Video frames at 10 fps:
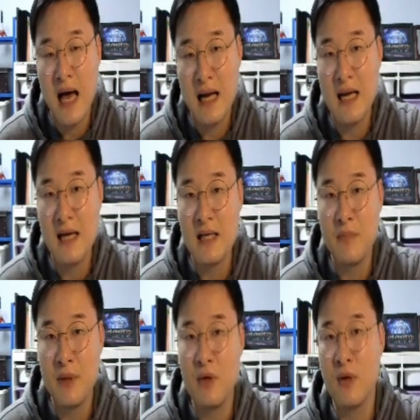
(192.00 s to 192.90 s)
알아야
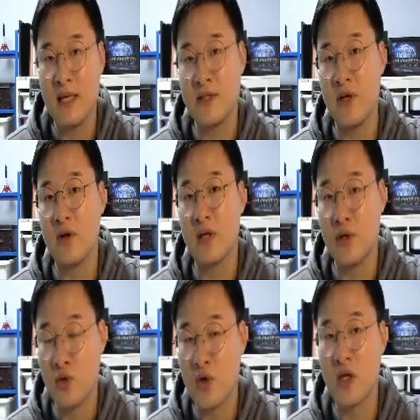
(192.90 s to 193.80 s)
될 필요가 있어요.
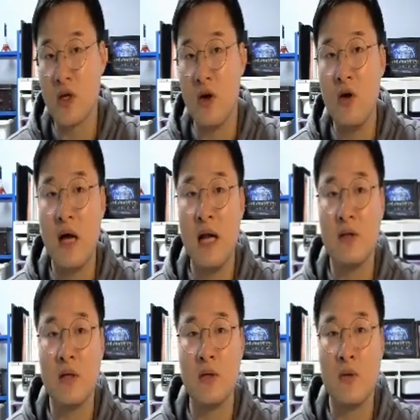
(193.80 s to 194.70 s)
기초적인 거
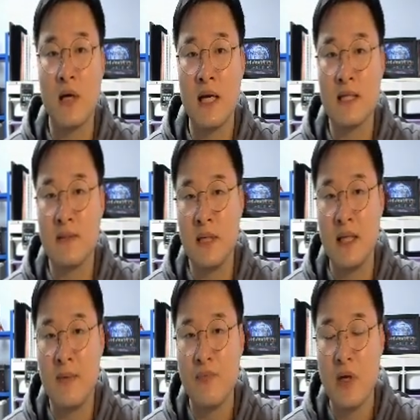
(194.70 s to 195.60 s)
알려드리도록
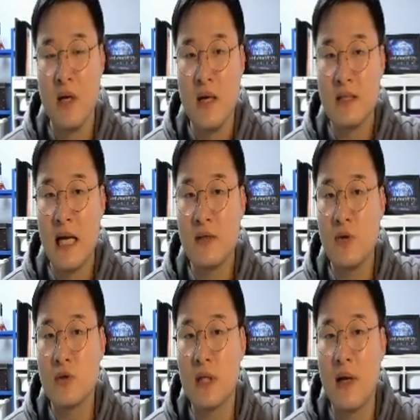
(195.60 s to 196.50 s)
하겠습니다.
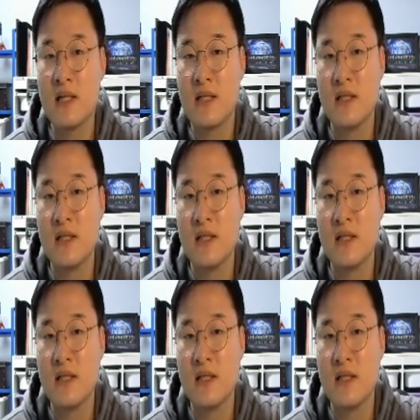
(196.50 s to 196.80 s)
상속세와